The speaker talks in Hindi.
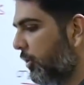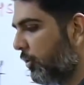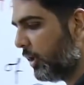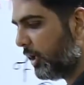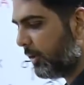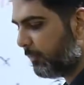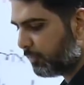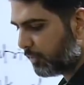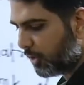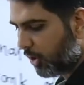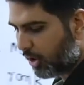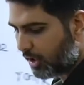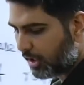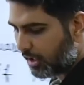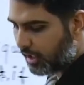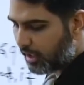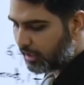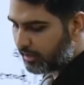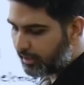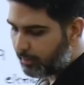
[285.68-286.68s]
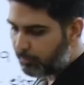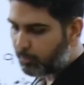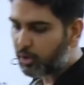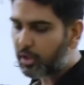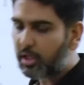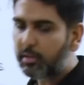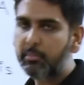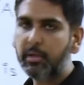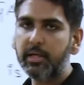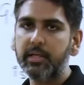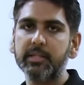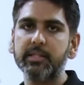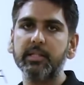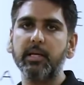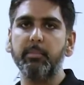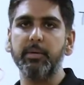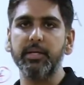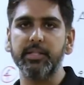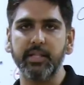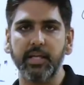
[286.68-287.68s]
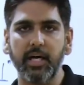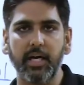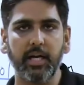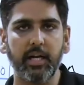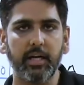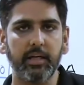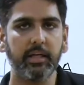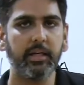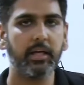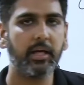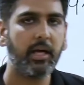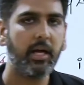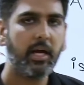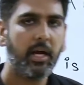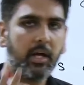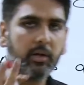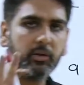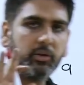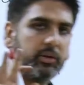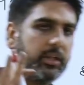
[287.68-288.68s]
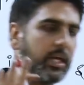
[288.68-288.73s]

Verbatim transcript: होंगे और अगर निलपोटेंट मैट्रिक्स का बेसिक आइडिया नहीं है तो